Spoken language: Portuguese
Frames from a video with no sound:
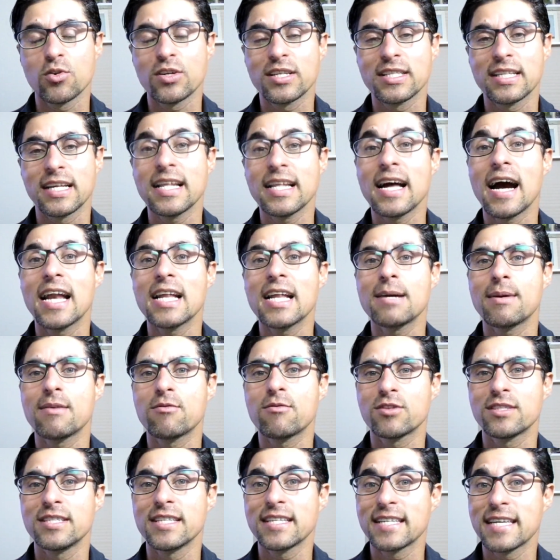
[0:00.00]
que está na área,
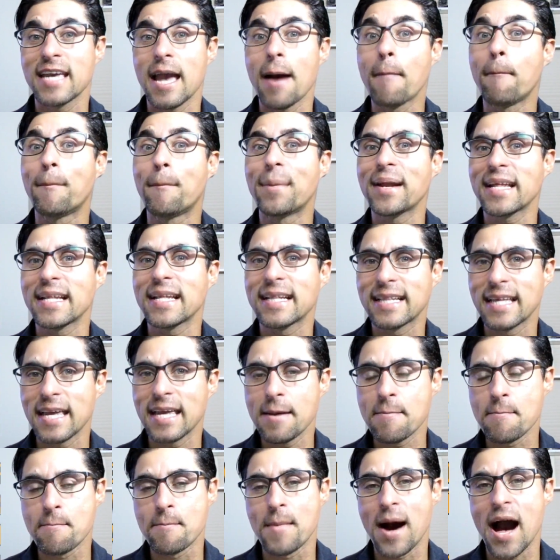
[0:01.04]
mas você quer
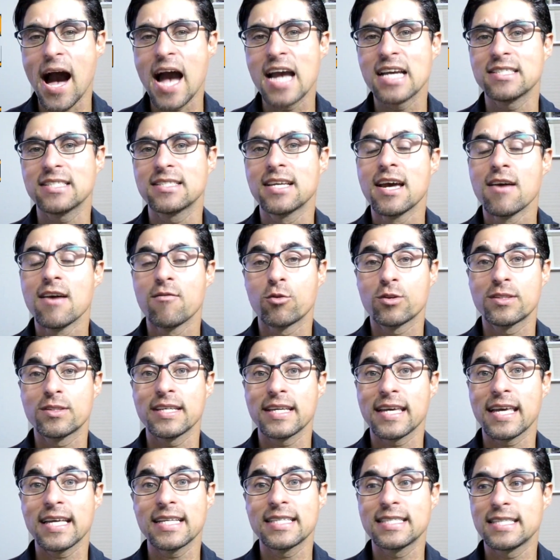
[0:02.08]
aprender mais,
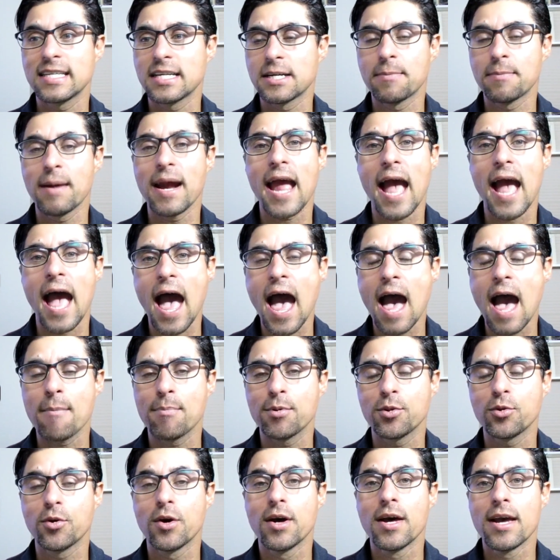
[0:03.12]
você quer ser mais
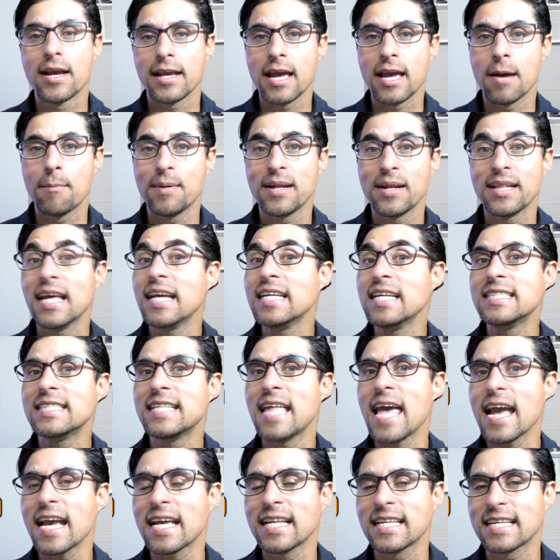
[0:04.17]
rápido, quer aprender
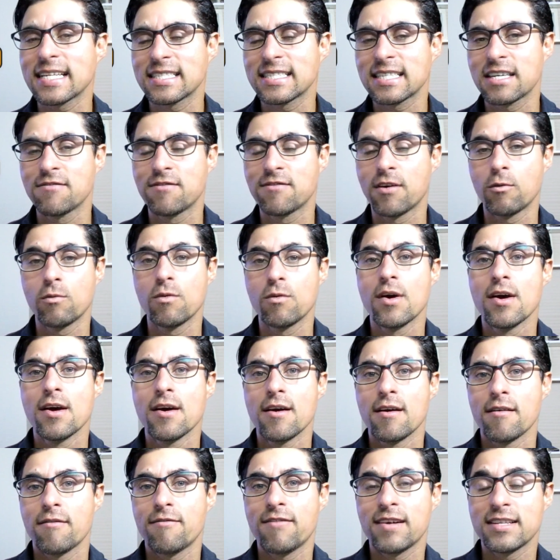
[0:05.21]
técnicas que vão
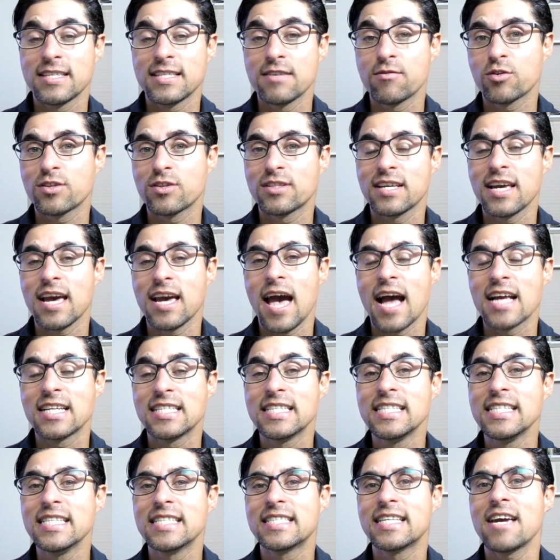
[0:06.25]
fazer você
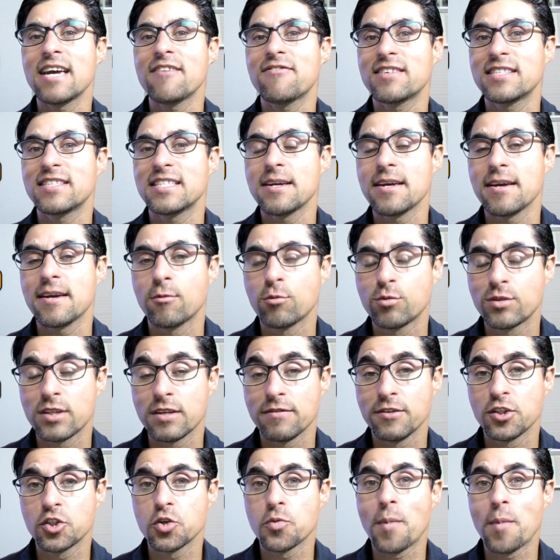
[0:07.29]
agilizar e fazer o
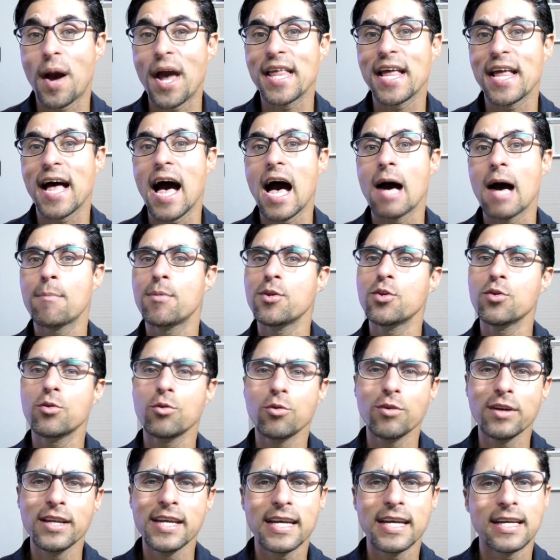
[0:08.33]
serviço mais rápido.
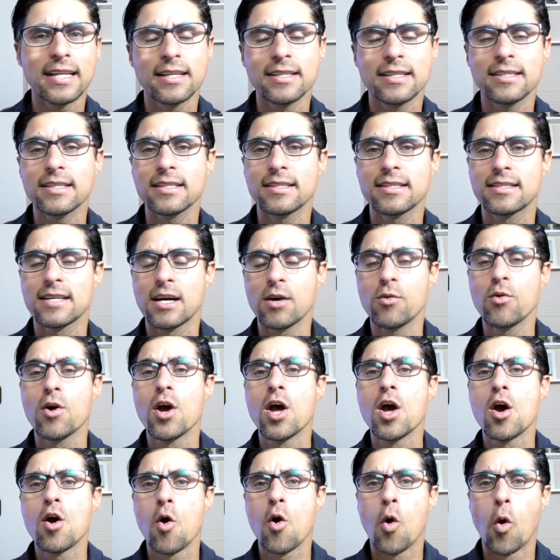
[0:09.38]
O link na descrição.
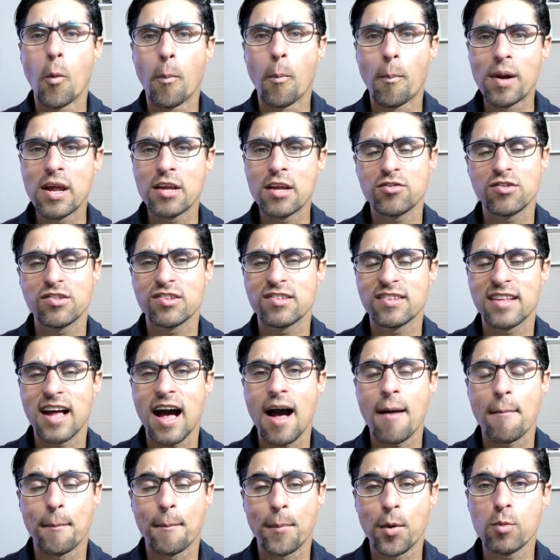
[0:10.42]
O preço
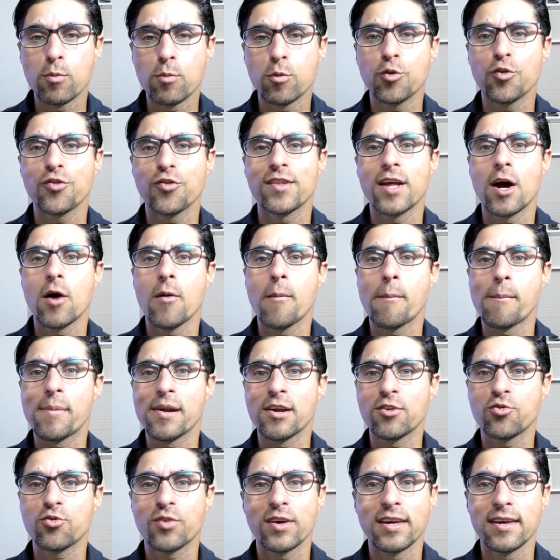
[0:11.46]
está promocional, um
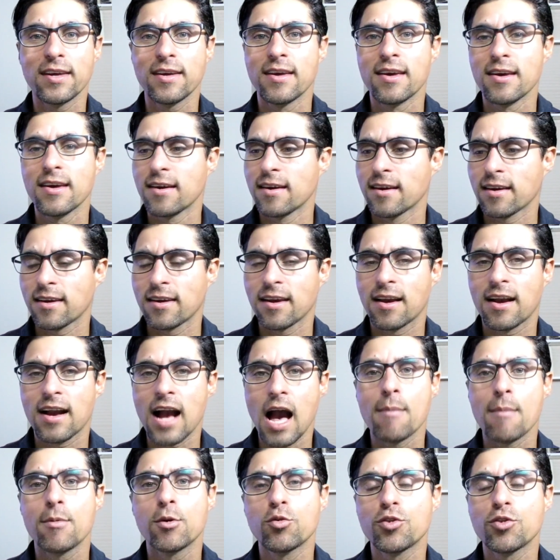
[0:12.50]
preço aí que
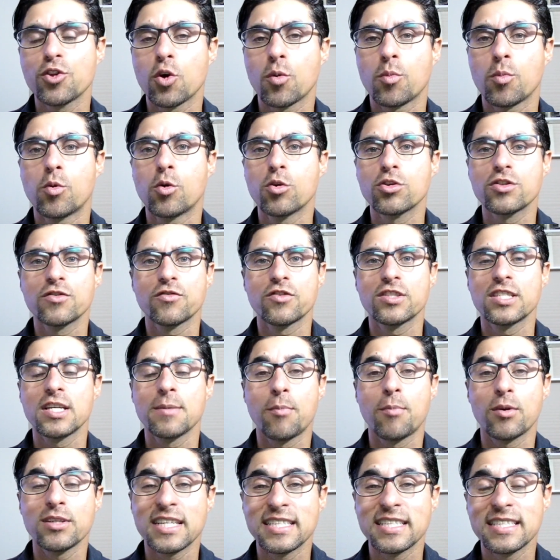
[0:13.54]
cabe no teu bolso. Você
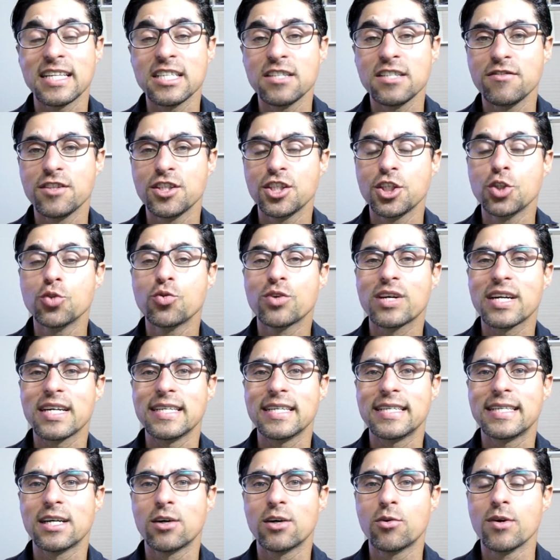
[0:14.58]
pode até dividir no
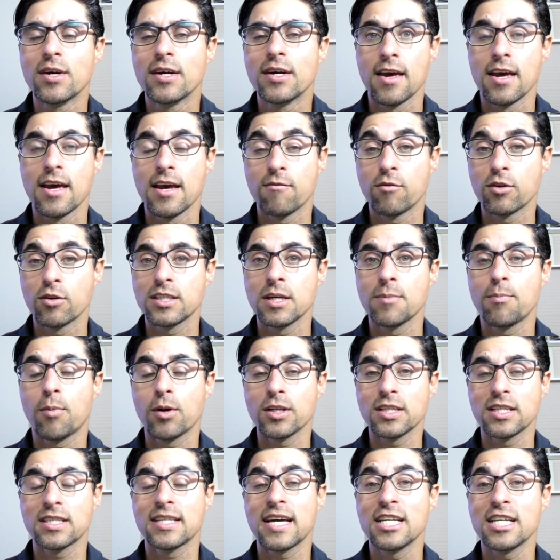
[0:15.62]
cartão. Você
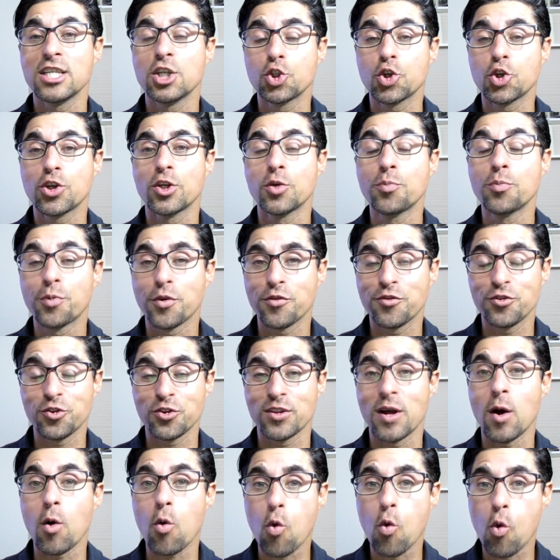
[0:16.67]
pode estar se tornando um
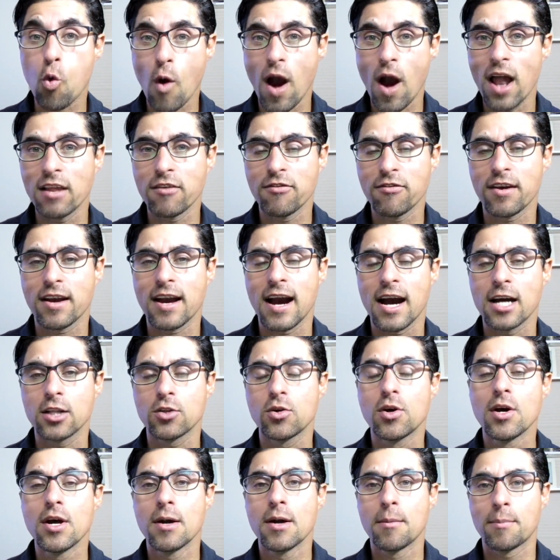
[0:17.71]
profissional
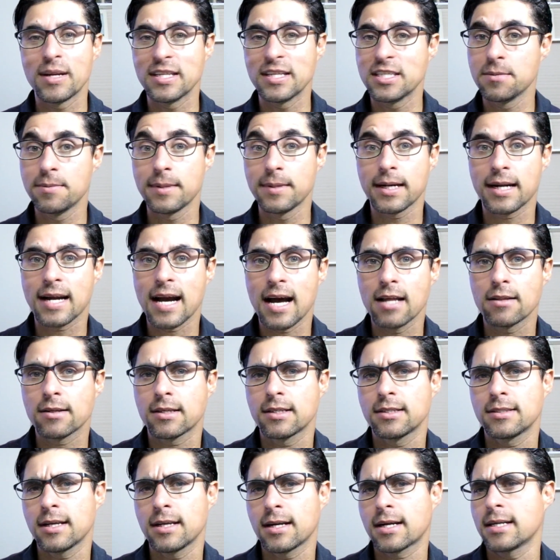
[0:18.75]
qualificado para esse mercado
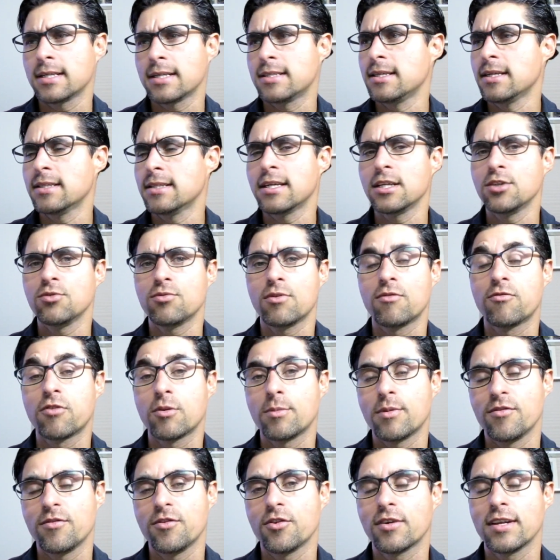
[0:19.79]
que está crescendo aí de uma
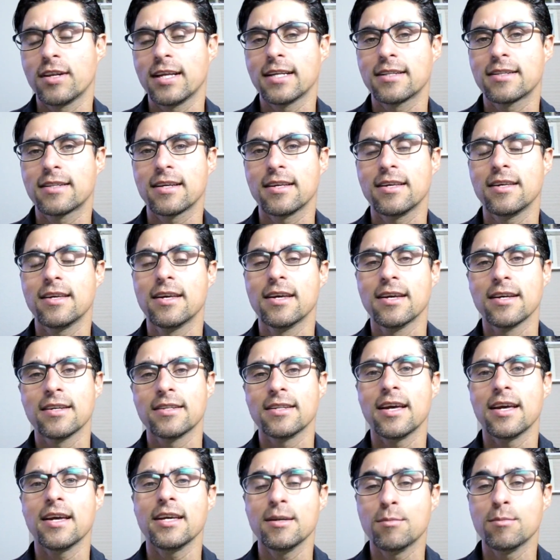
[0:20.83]
forma violenta aí,
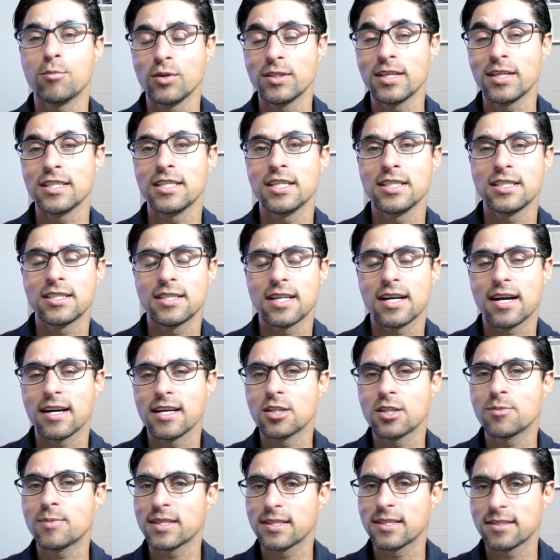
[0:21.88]
né? E muita gente está
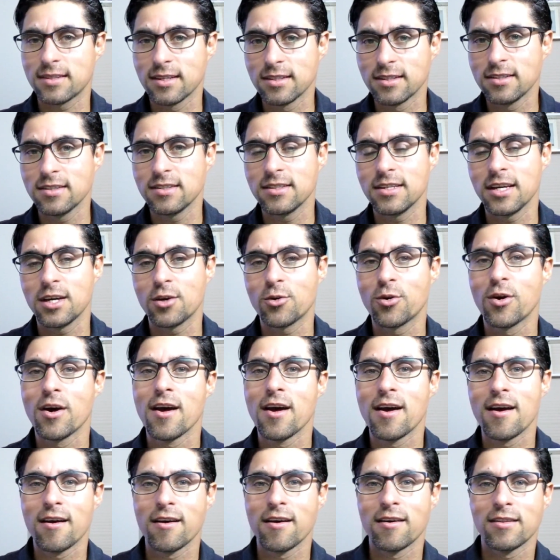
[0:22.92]
ganhando bastante dinheiro
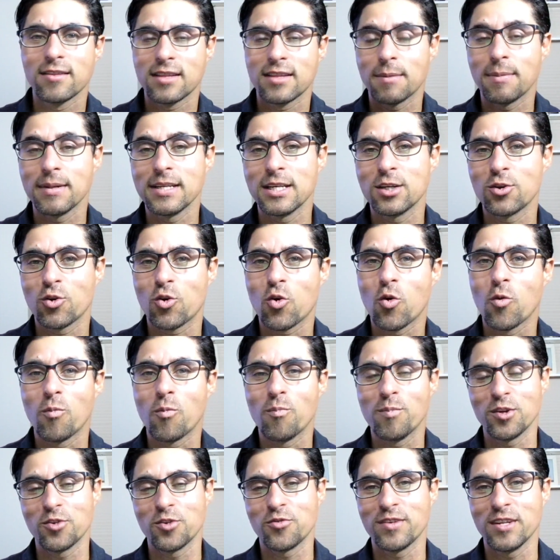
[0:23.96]
trabalhando com
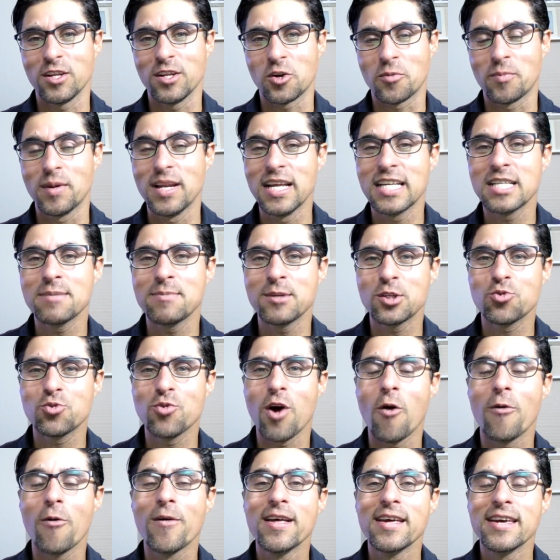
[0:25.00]
peso vinílico. Beleza,
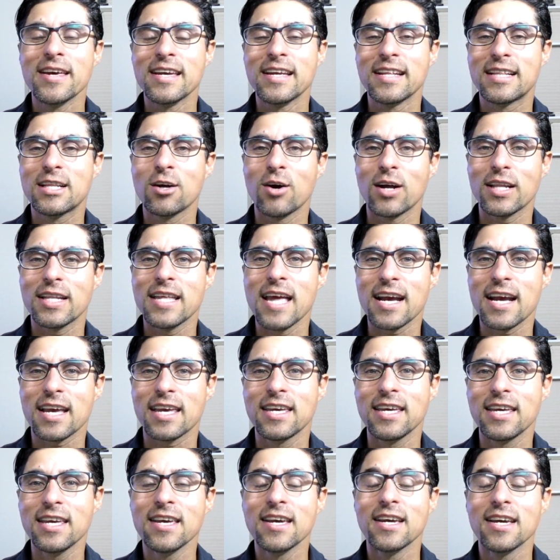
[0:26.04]
pessoal? Então até
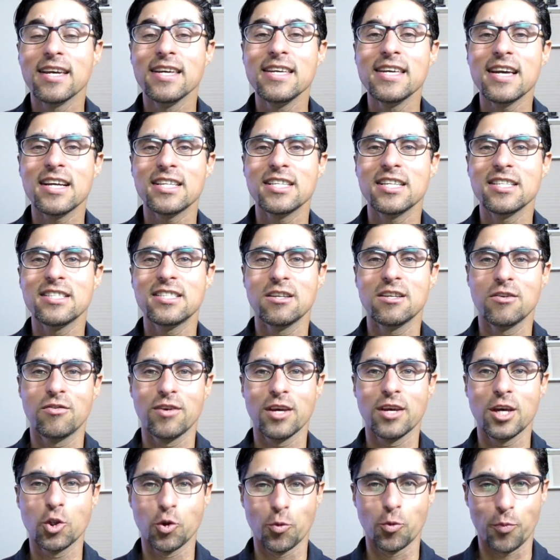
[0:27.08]
aqui e a gente se
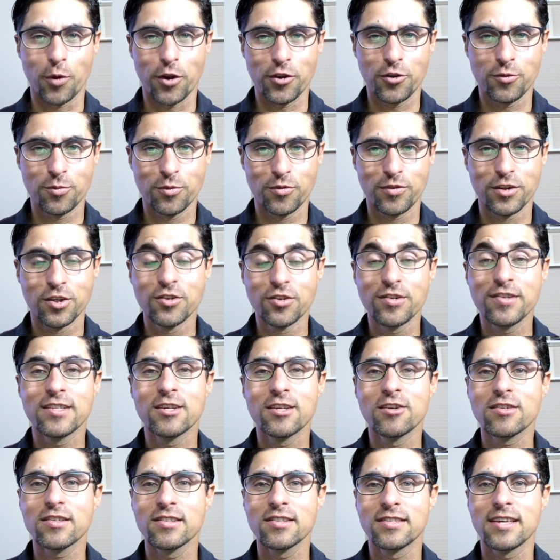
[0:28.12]
vê no próximo vídeo, se
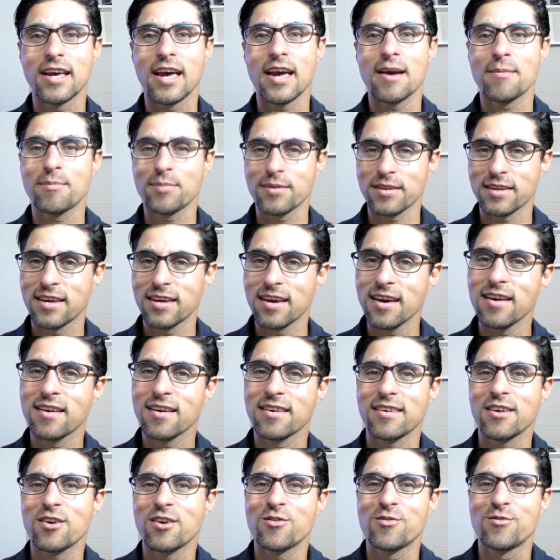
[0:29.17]
Deus quiser,
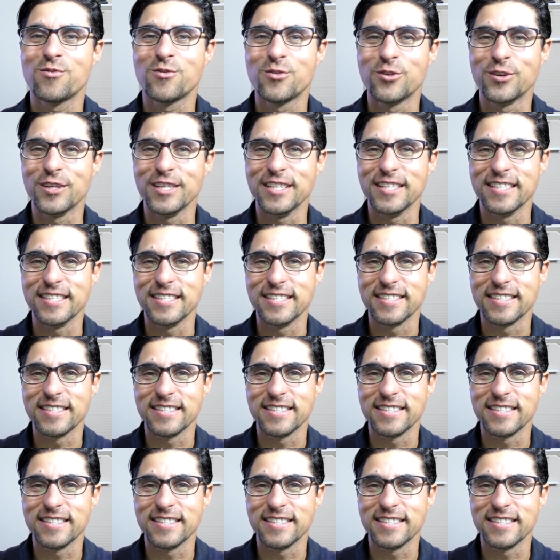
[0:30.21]
porque eu fui.